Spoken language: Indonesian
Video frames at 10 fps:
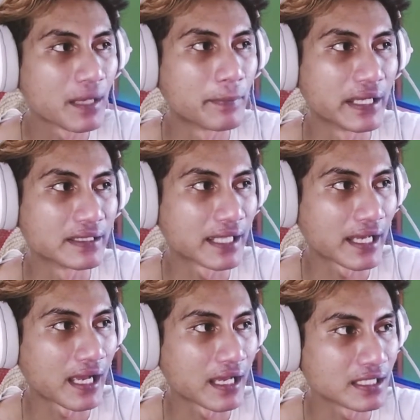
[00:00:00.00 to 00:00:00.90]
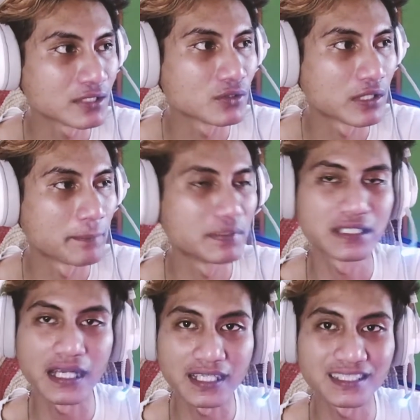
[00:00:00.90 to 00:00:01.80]
benteng kalian juga
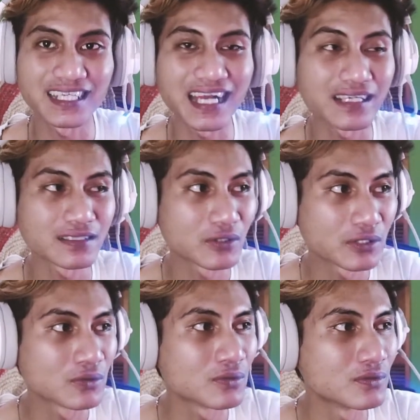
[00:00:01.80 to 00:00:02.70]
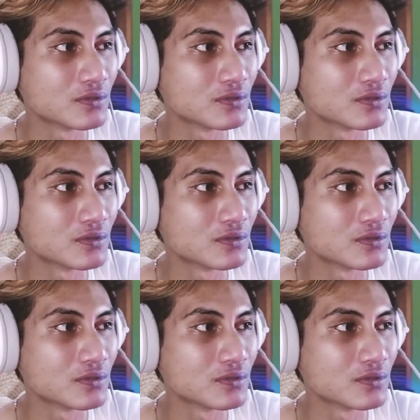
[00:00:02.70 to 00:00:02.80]
bisa keserang gitu